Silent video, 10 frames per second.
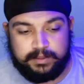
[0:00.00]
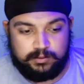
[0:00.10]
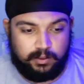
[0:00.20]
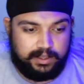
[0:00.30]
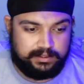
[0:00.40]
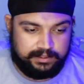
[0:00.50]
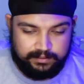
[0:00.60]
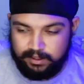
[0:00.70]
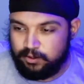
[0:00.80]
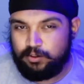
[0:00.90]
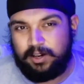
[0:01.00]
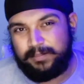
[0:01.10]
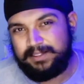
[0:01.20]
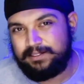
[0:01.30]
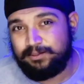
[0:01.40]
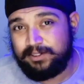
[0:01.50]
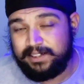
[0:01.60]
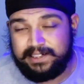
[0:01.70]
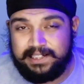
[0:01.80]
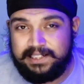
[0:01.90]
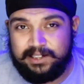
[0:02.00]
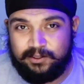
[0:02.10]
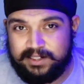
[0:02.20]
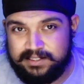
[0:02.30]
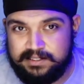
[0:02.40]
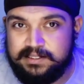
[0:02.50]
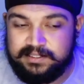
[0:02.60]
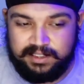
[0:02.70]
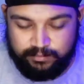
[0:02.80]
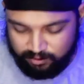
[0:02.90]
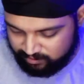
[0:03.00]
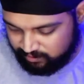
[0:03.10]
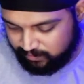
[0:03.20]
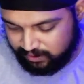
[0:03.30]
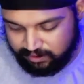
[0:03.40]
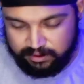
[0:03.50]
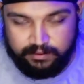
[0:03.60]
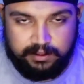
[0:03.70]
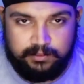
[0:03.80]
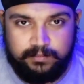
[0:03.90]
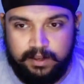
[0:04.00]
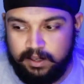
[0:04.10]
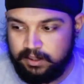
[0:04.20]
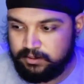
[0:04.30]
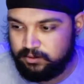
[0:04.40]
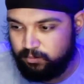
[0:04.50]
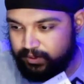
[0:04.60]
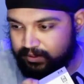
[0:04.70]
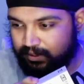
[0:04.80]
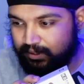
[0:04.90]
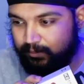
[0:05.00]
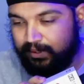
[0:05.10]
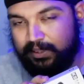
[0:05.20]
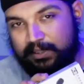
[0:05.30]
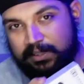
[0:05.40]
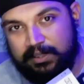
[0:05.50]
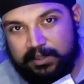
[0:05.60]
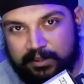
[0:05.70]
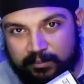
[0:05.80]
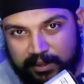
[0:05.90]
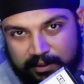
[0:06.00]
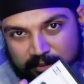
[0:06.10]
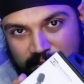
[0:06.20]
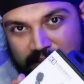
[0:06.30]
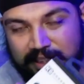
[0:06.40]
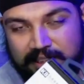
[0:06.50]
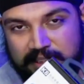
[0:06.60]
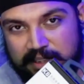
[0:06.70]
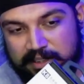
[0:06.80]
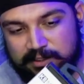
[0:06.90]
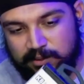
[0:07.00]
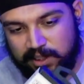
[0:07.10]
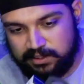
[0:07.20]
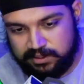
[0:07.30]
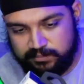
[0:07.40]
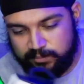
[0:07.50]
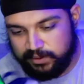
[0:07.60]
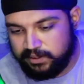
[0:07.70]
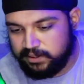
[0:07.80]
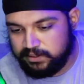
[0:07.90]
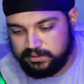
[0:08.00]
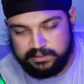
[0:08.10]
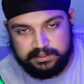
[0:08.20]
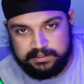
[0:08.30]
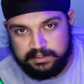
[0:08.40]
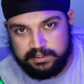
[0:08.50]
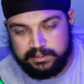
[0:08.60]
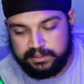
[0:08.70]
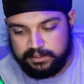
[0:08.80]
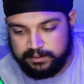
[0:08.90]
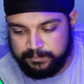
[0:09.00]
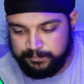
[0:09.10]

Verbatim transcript: स्वागत है तो आपने तो देख ही लिया होगा किस चीज़ की अनबॉक्सिंग मैं करने वाला हूँ तो बेसिकली मैंने ये माइक्रोफोन ले लिया है जो लास्ट टाइम अपन गए थे सी एस टी लेने के लिए